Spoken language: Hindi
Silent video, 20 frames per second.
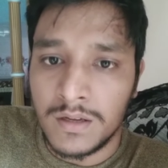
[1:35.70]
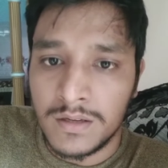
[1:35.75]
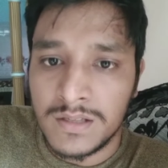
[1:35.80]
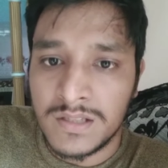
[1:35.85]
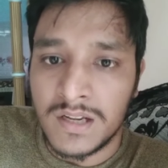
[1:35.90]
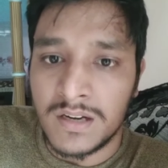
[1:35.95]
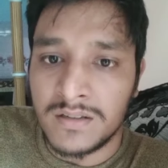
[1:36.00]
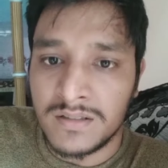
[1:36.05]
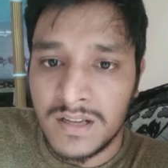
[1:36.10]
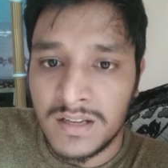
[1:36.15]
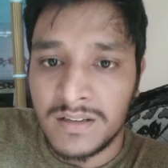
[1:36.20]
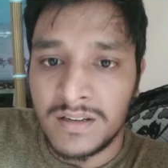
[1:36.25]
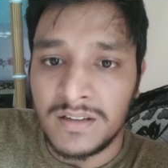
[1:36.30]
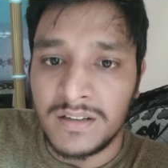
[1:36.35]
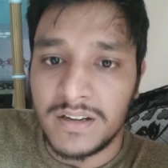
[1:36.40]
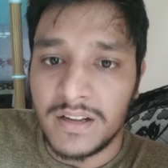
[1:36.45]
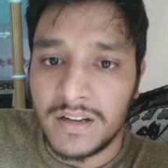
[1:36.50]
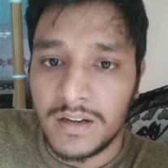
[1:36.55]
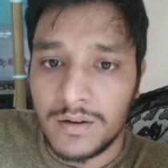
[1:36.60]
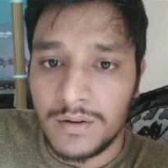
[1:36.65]
चार हज़ार
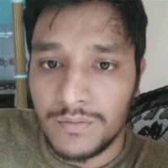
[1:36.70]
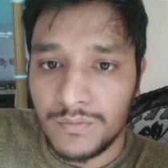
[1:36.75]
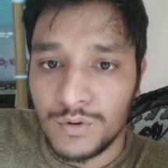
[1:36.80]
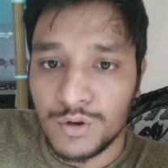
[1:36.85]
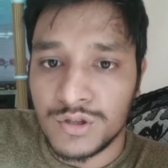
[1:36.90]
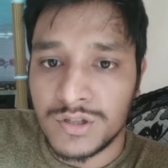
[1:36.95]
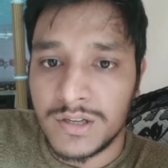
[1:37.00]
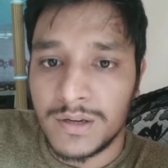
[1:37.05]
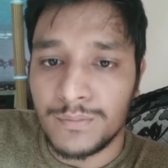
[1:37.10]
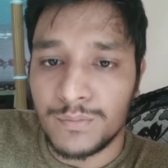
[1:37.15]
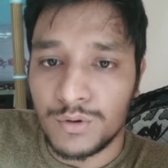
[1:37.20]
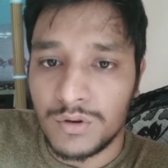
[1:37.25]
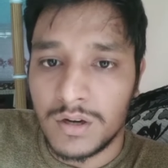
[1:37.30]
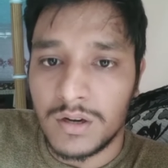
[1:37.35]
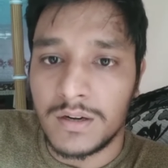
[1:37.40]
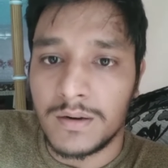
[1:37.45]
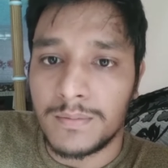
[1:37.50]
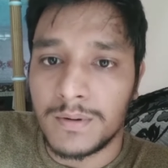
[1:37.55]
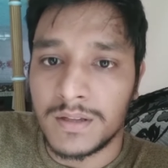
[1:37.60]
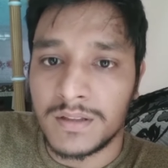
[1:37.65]
घंटे का वॉच टाइम पूरा
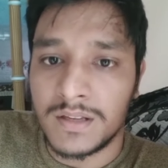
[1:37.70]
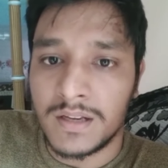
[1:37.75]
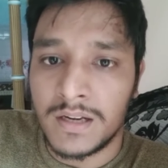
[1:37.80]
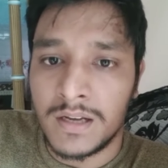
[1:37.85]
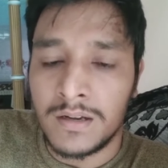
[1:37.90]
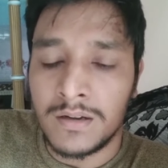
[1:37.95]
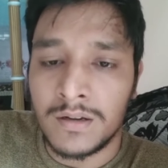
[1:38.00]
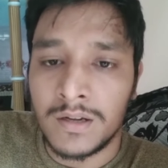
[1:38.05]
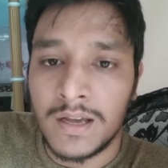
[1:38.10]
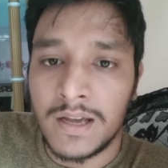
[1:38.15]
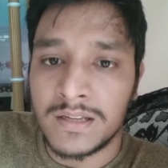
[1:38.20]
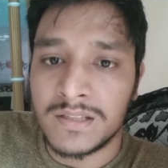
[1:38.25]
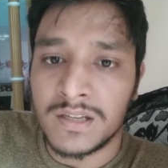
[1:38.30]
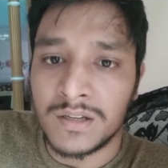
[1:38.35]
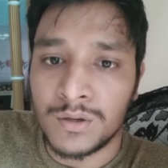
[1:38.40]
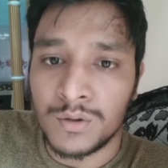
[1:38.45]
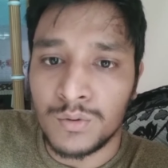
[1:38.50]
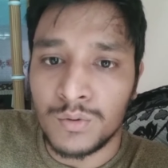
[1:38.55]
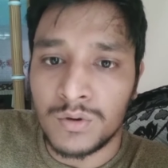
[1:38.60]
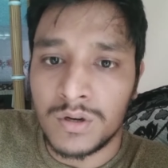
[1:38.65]
करना पड़ता है ना ऐसा
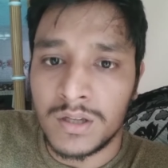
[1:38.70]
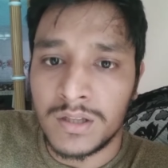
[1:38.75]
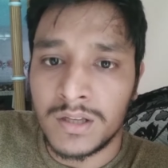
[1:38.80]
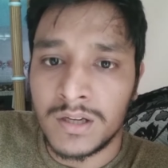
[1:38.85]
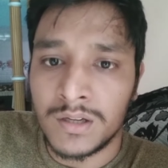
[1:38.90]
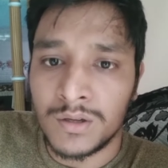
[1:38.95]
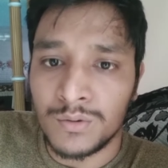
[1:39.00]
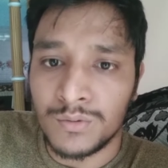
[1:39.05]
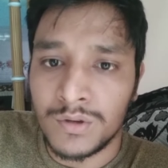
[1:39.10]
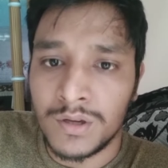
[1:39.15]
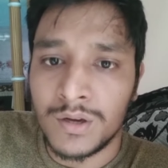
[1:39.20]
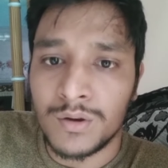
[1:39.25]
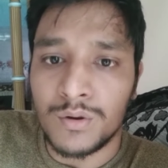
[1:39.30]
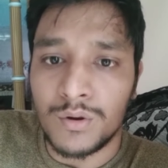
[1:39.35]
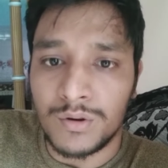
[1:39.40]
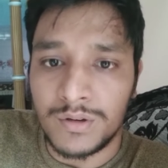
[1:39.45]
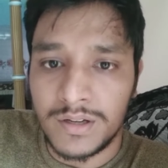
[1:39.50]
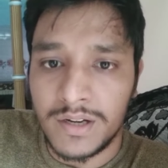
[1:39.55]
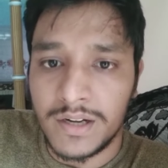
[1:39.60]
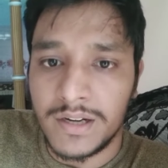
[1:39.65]
क्यों हो रहा था क्योंकि
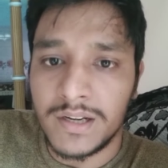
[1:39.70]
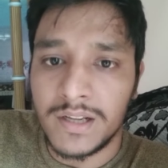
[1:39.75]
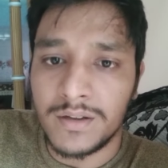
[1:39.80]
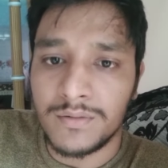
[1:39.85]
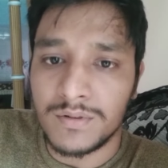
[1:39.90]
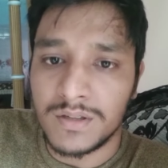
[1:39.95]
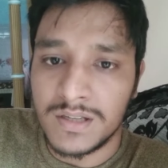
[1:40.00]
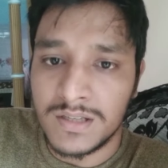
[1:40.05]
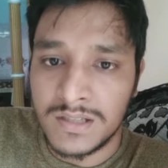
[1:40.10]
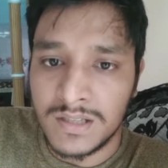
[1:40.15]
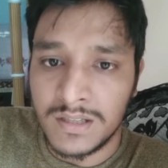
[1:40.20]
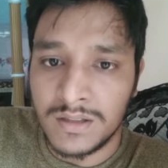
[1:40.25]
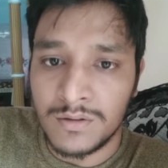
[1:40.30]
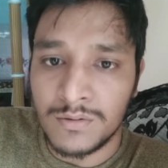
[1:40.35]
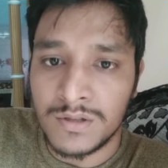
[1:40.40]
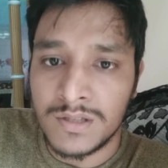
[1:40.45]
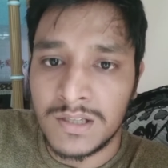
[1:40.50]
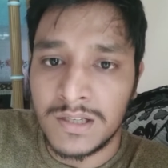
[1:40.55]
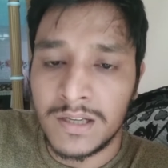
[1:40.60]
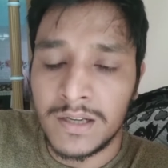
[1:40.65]
कंटेंट की वजह से तो
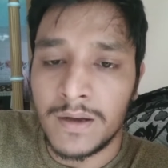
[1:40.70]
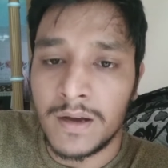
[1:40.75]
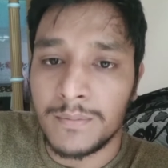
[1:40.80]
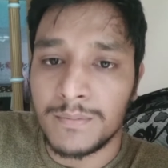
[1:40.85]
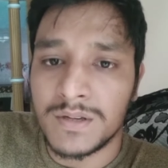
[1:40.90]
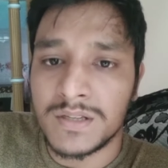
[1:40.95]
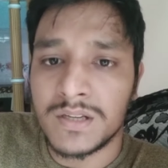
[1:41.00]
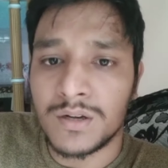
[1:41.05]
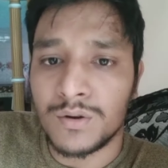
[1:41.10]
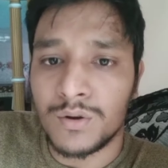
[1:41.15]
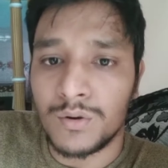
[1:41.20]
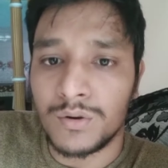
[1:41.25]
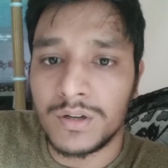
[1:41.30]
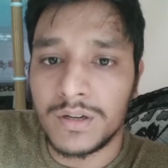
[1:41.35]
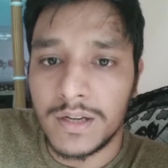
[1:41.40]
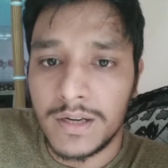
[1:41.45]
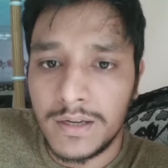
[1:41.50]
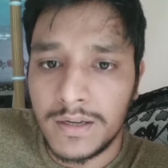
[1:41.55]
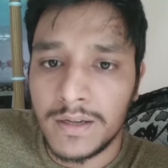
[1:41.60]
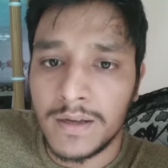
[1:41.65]
इसलिए हमेशा
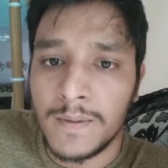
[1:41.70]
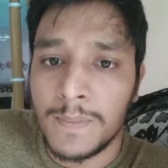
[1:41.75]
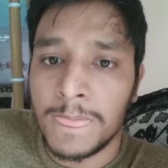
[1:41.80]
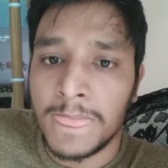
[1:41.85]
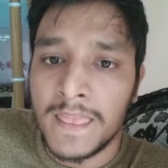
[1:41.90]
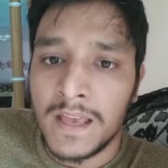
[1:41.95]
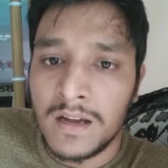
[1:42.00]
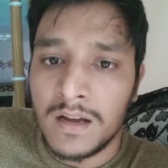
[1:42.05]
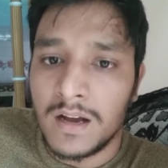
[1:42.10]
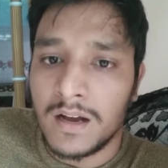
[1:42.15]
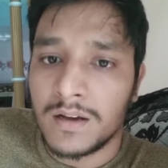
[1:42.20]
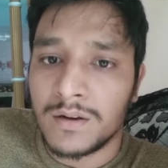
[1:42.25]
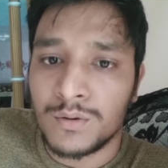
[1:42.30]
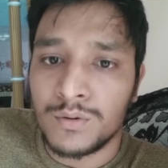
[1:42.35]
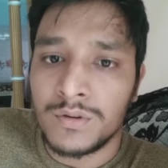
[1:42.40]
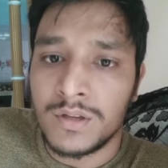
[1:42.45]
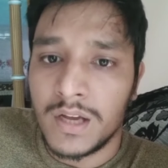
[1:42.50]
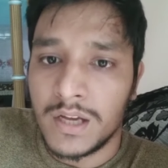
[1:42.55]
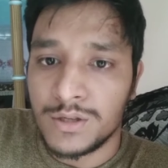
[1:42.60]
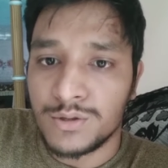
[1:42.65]
कंटेंट अगर
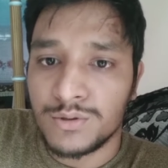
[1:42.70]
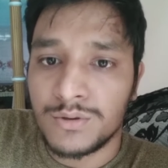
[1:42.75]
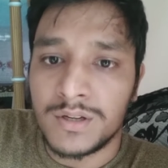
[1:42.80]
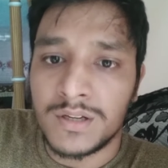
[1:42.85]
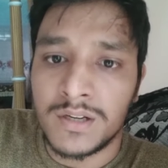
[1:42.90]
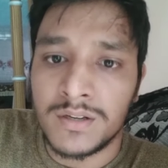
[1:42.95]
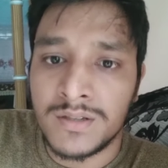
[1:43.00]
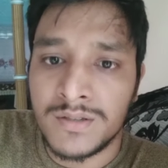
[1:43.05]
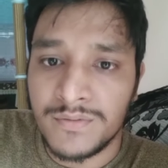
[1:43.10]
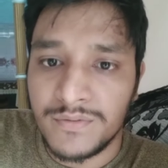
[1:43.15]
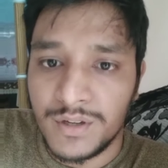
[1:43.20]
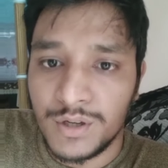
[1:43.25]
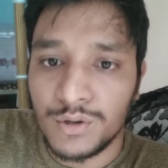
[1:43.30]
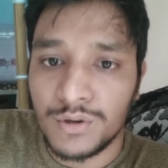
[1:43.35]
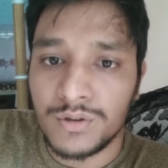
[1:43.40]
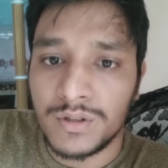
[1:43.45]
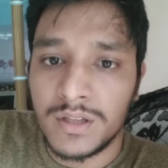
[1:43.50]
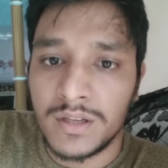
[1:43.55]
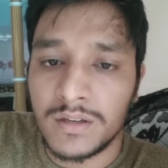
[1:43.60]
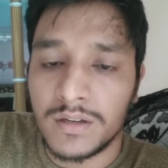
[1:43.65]
कोई एजुकेटर इस वीडियो को
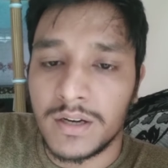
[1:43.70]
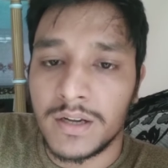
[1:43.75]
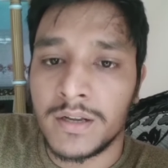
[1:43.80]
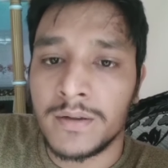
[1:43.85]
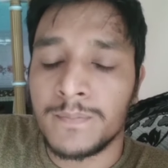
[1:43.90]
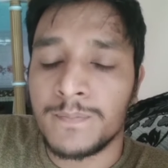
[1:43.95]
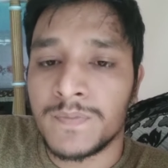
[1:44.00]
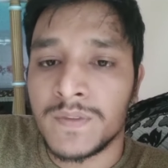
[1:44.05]
देख रहा है